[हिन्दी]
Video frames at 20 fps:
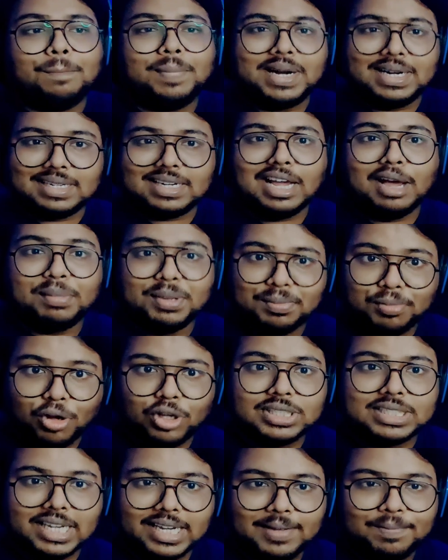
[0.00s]
बट अभी
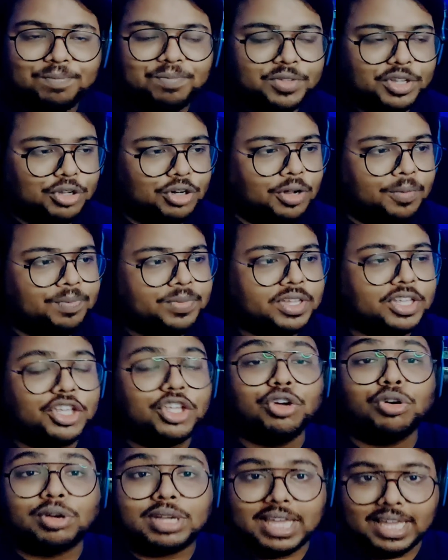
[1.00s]
पहुँच गए यू नो
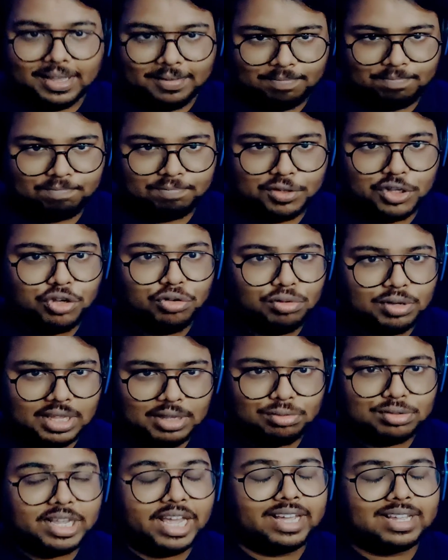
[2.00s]
क्योंकि
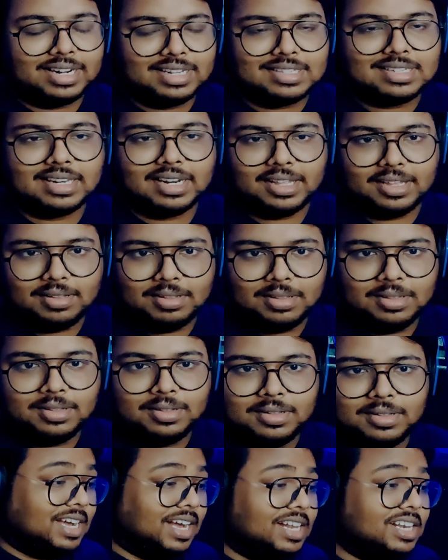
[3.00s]
क्योंकि उसका एक रीज़न है
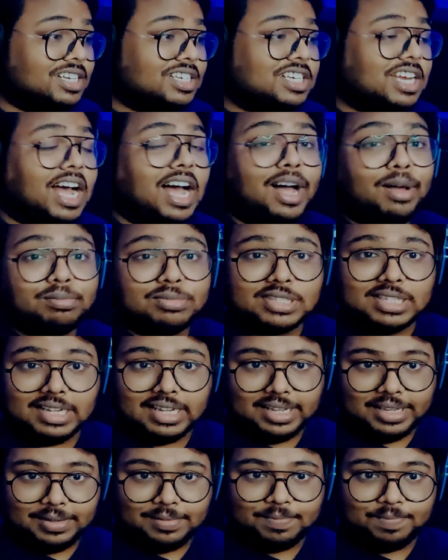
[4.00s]
कल शाम से
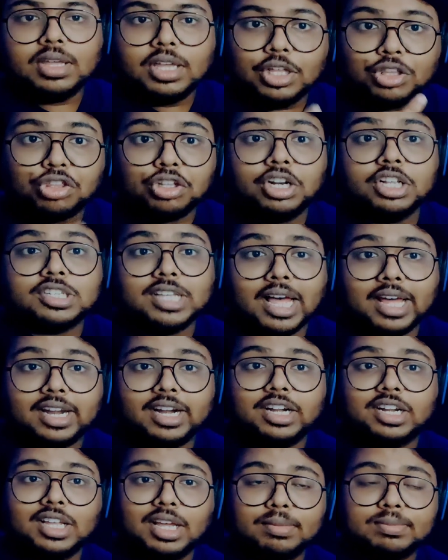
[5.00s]
इतने
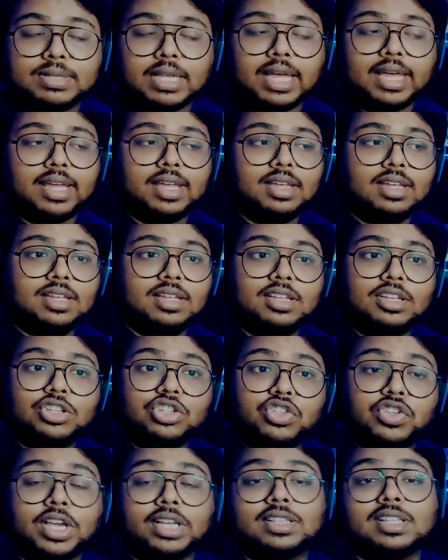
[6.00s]
सारे डीएम्स आए
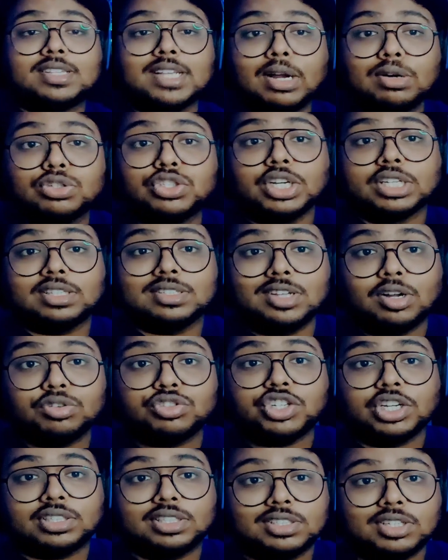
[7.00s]
चेक दिस आउट चेक दिस आउट
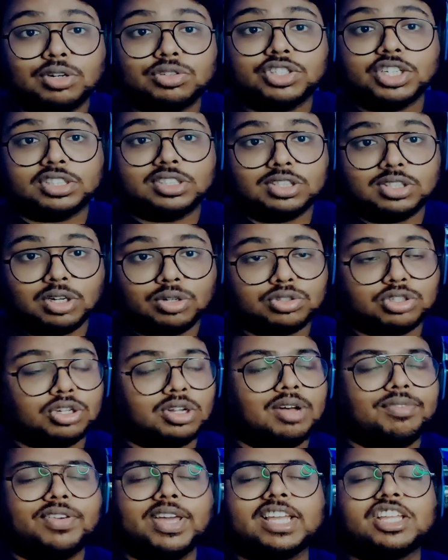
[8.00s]
चेक दिस आउट चेक दिस आउट
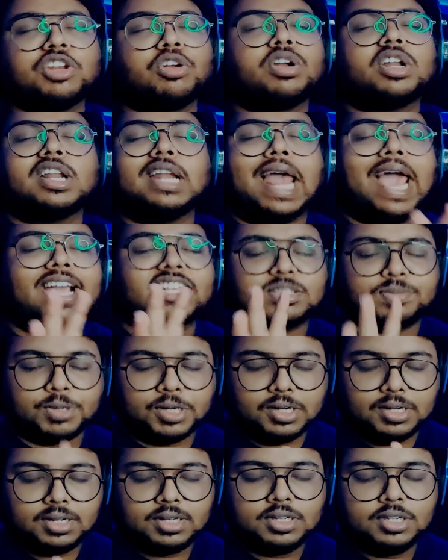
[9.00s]
सो आई थिंक यू रिलैक्स
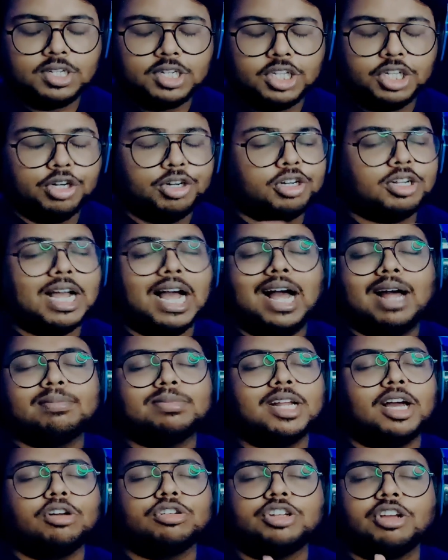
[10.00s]
ब्रो यू नीड टू
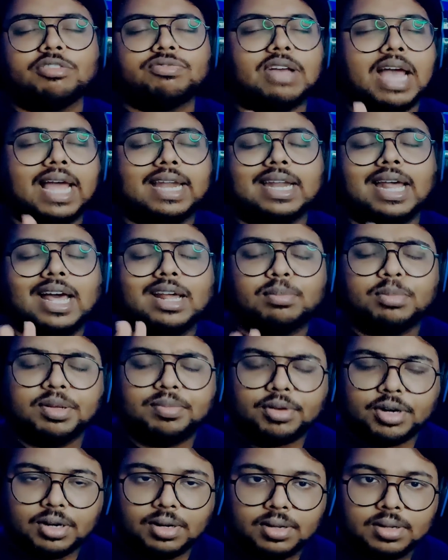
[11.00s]
काम डाउन योर फैन आर्मी
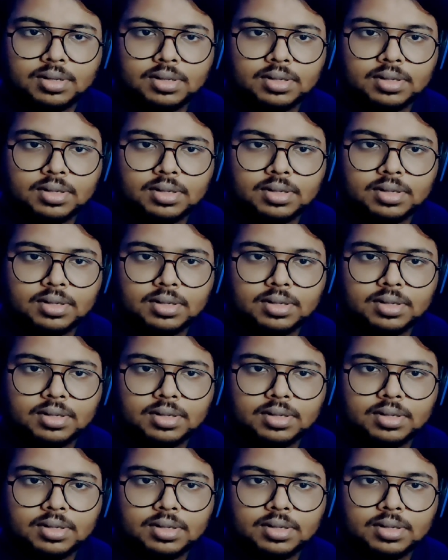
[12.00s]
ब्रो